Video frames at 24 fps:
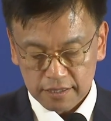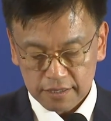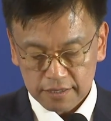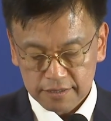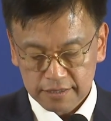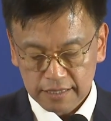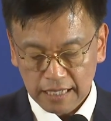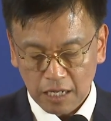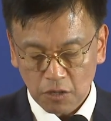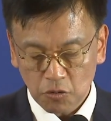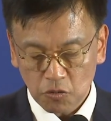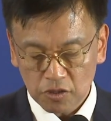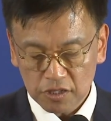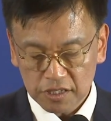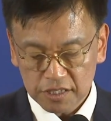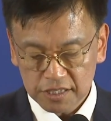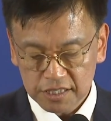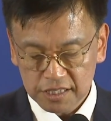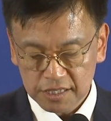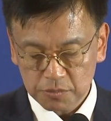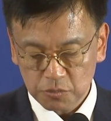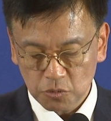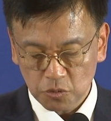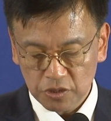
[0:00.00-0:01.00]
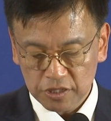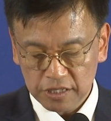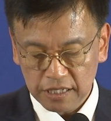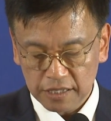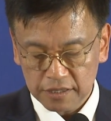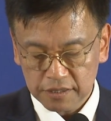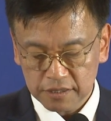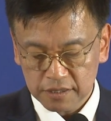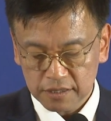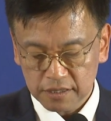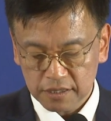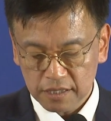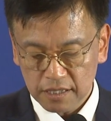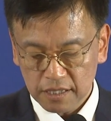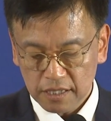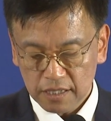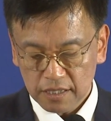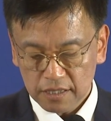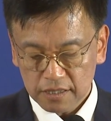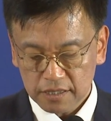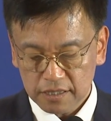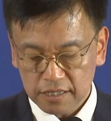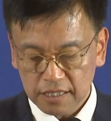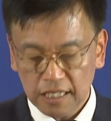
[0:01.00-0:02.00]
4월 25일에는
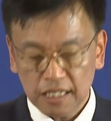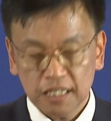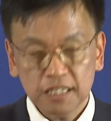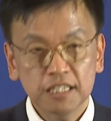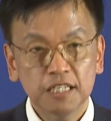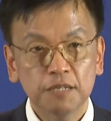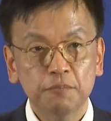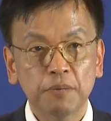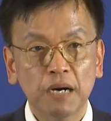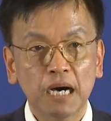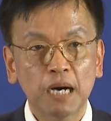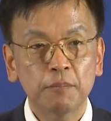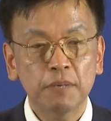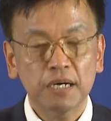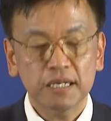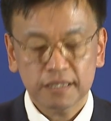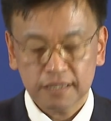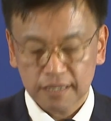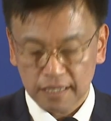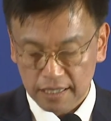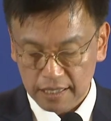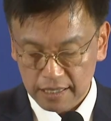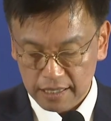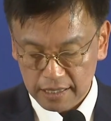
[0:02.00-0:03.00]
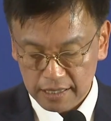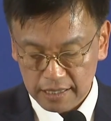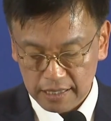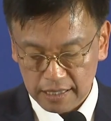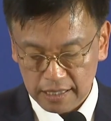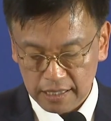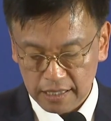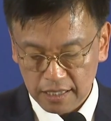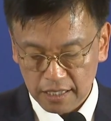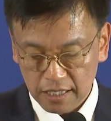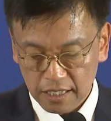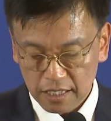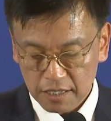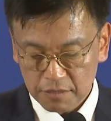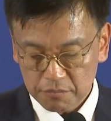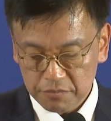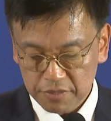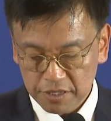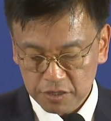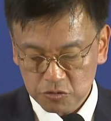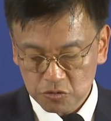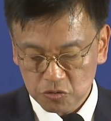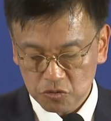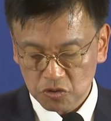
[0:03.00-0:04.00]
D&D 파마텍이
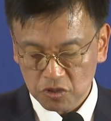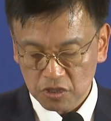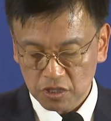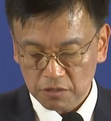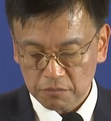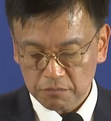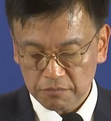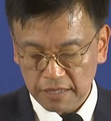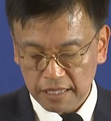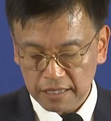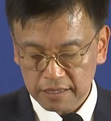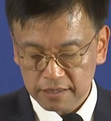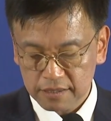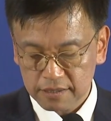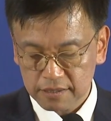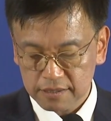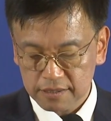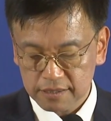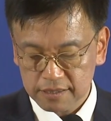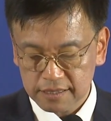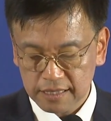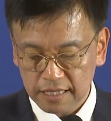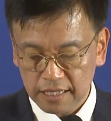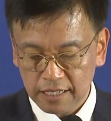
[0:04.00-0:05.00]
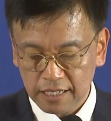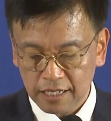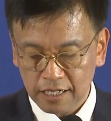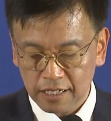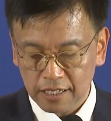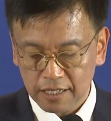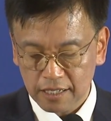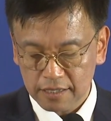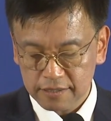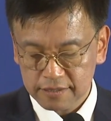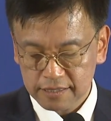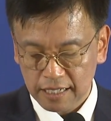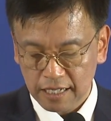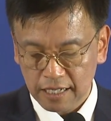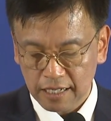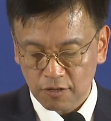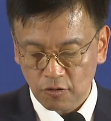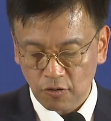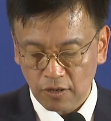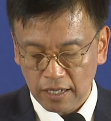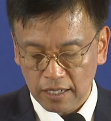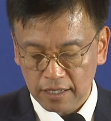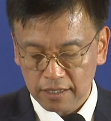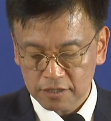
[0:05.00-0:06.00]
미국의
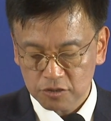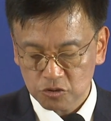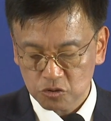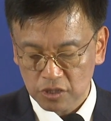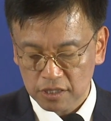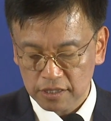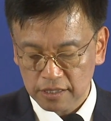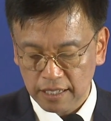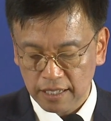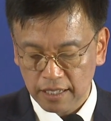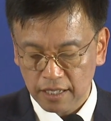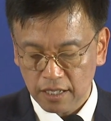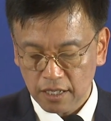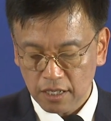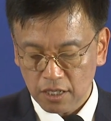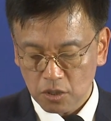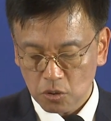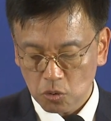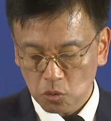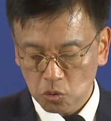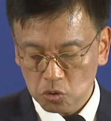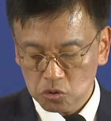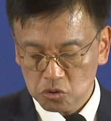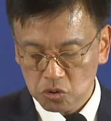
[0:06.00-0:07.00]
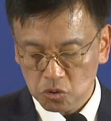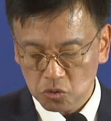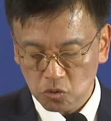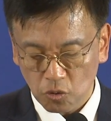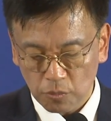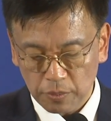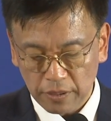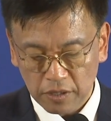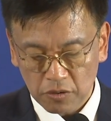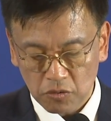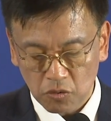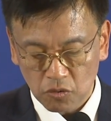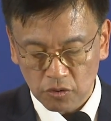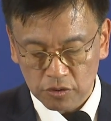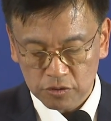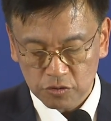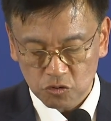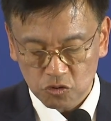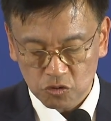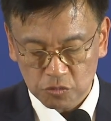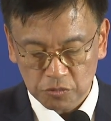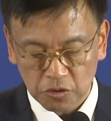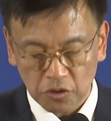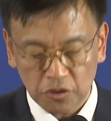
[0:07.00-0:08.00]
맷세라사와 최대 5,500억 원
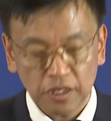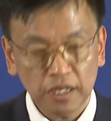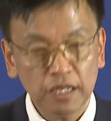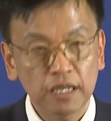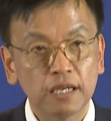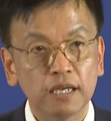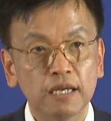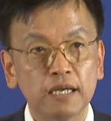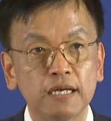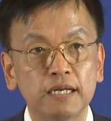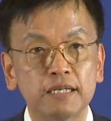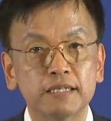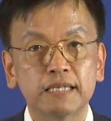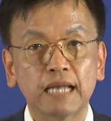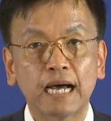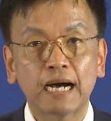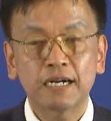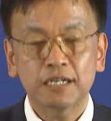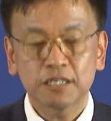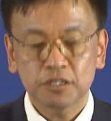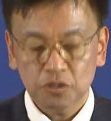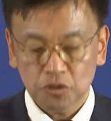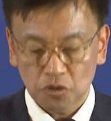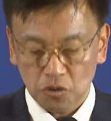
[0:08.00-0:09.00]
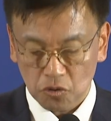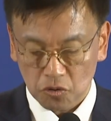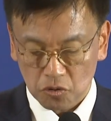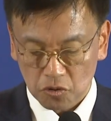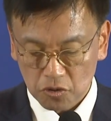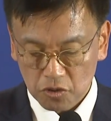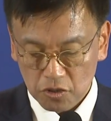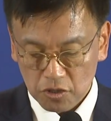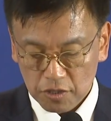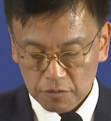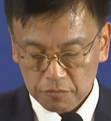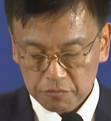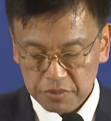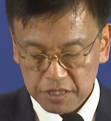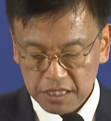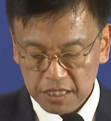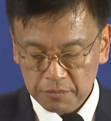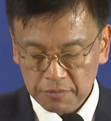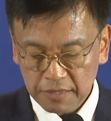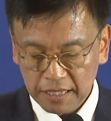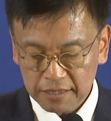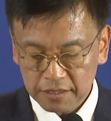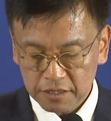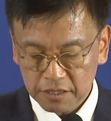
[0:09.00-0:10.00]
규모의 당뇨
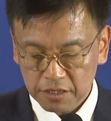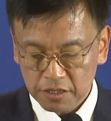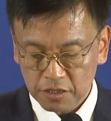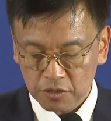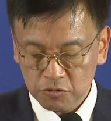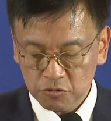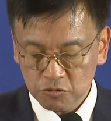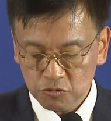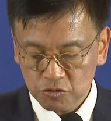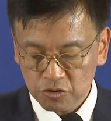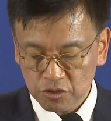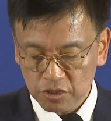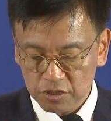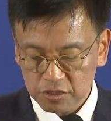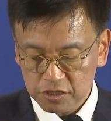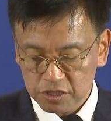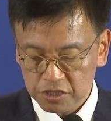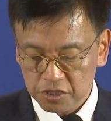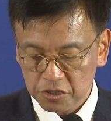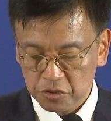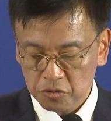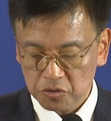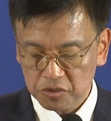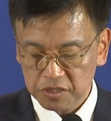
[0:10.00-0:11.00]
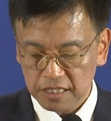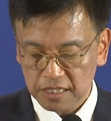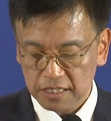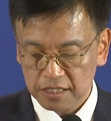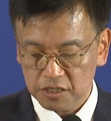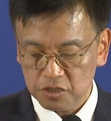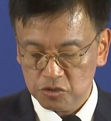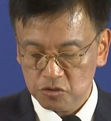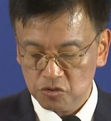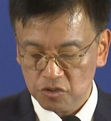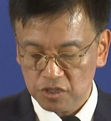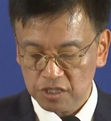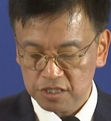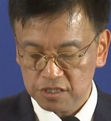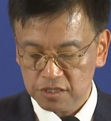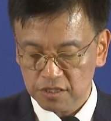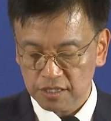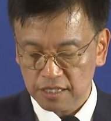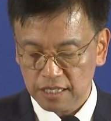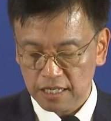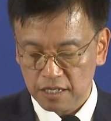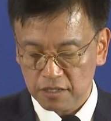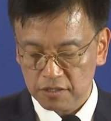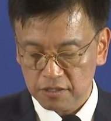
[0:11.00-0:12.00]
비만 경구용 치료제 기술 이전
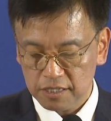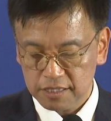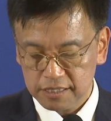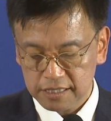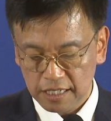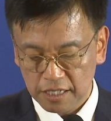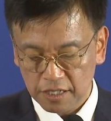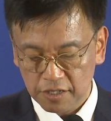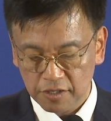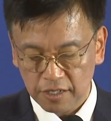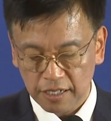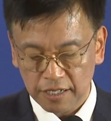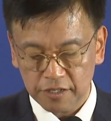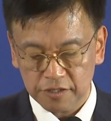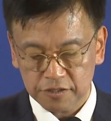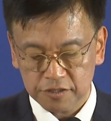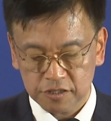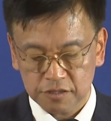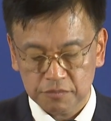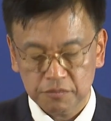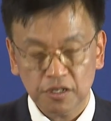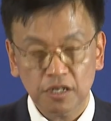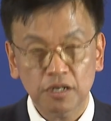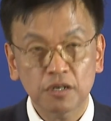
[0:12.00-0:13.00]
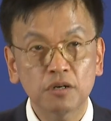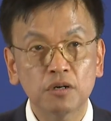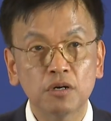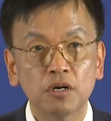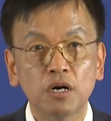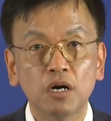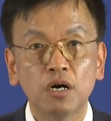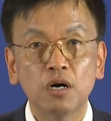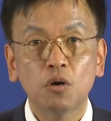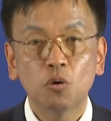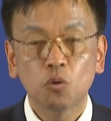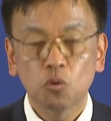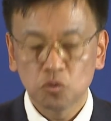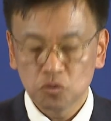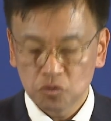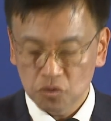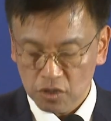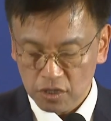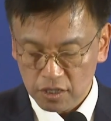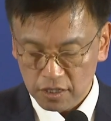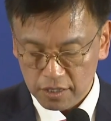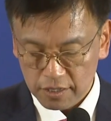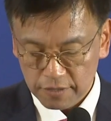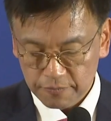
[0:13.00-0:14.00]
계약을 체결하였으며
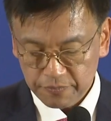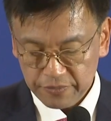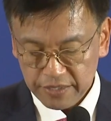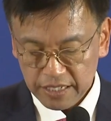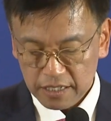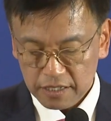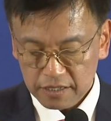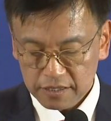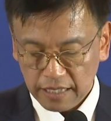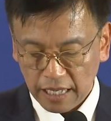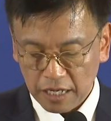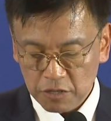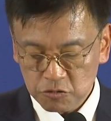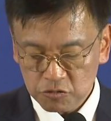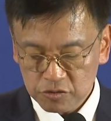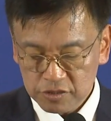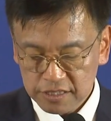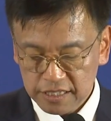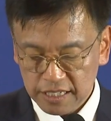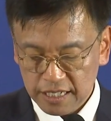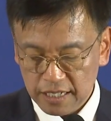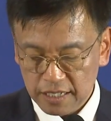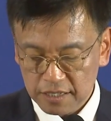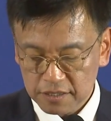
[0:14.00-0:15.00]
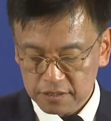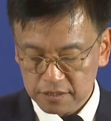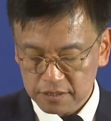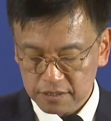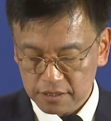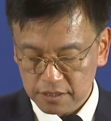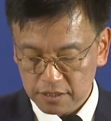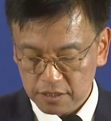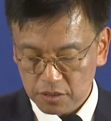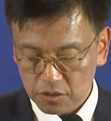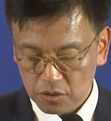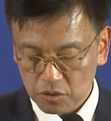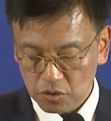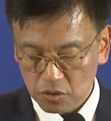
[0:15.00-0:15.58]
오늘 대웅제약은